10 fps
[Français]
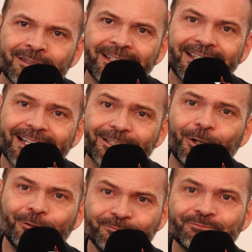dès 4
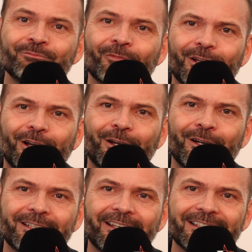ans
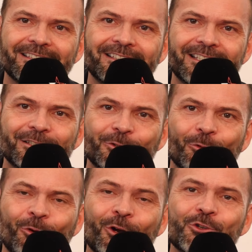à travers cette
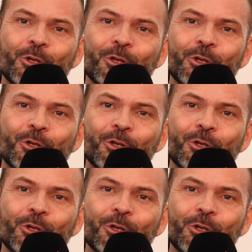section